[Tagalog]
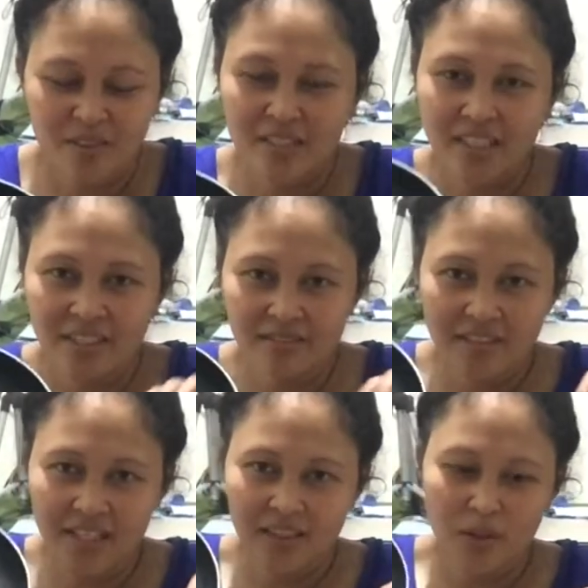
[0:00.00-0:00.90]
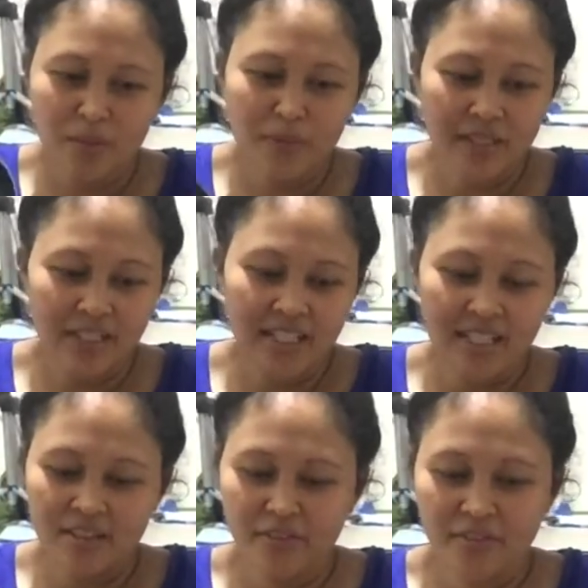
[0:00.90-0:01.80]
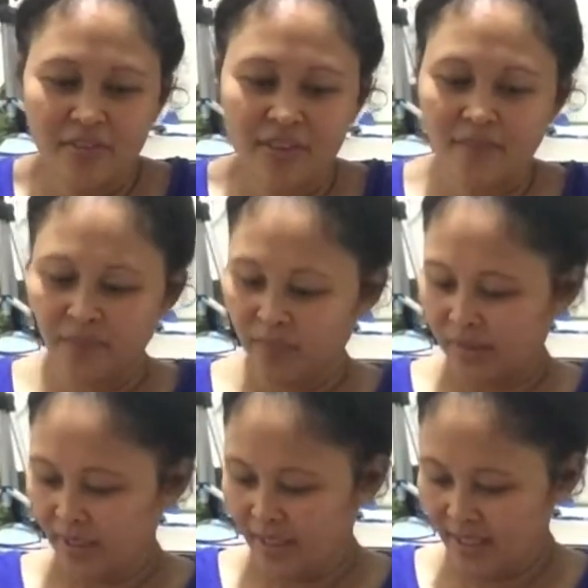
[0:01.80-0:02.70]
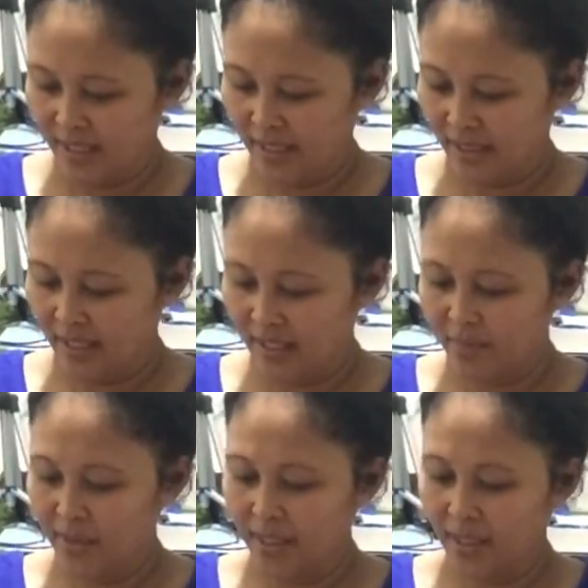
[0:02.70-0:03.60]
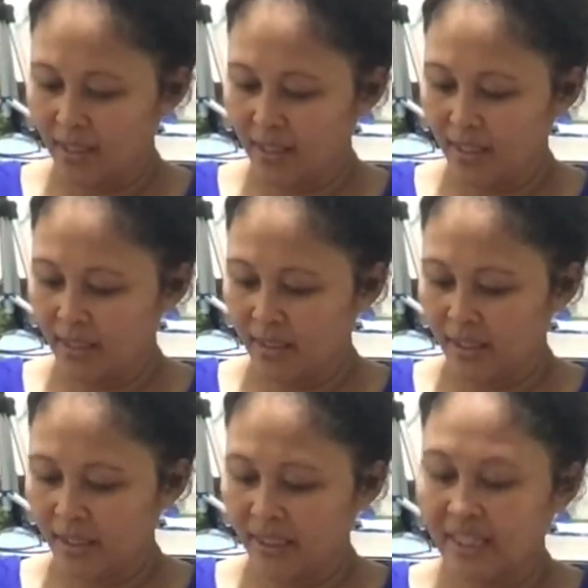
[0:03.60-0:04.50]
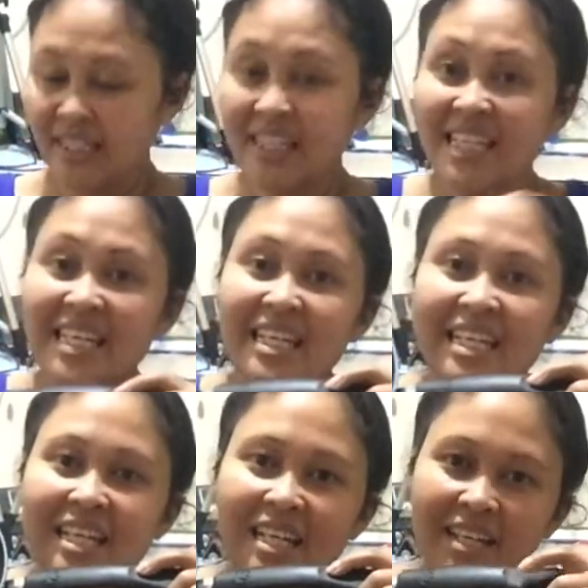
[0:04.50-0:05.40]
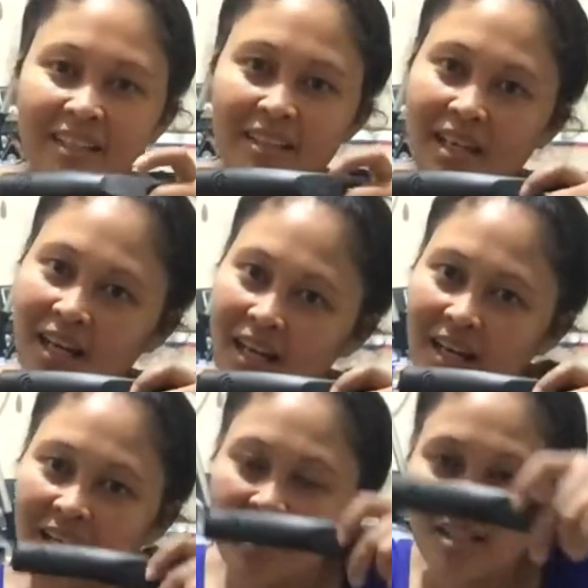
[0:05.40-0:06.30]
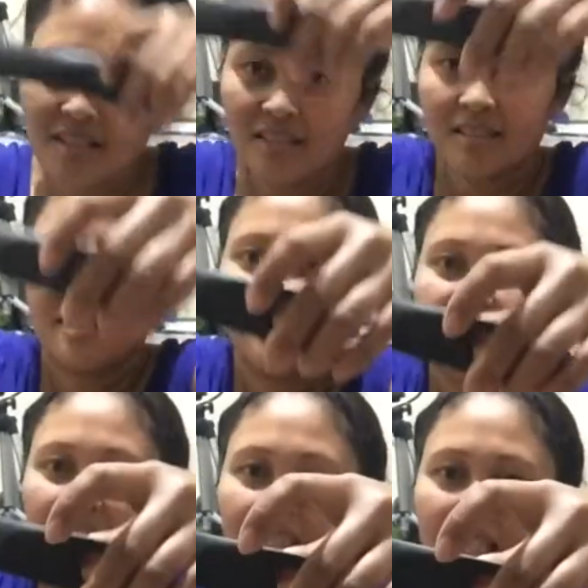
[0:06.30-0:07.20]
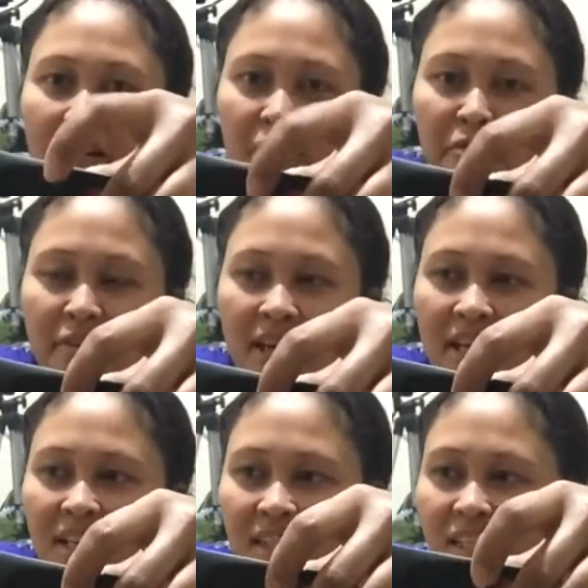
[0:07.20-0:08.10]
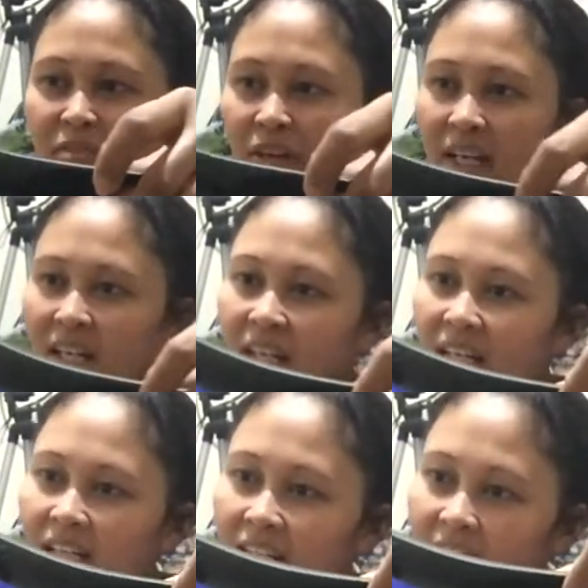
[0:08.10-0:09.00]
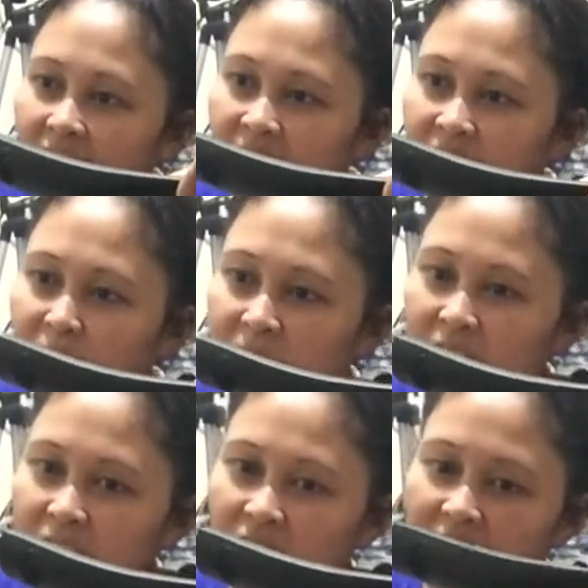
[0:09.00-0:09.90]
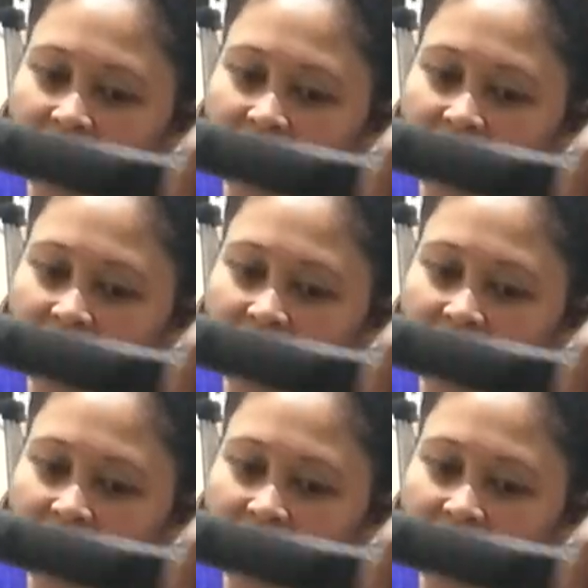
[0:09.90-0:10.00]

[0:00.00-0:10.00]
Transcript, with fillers: Consider ko na lang to na birthday gift. Ayan, talaga may nakalagay siya. Tea das fal. Tifal. Ayan pala siya.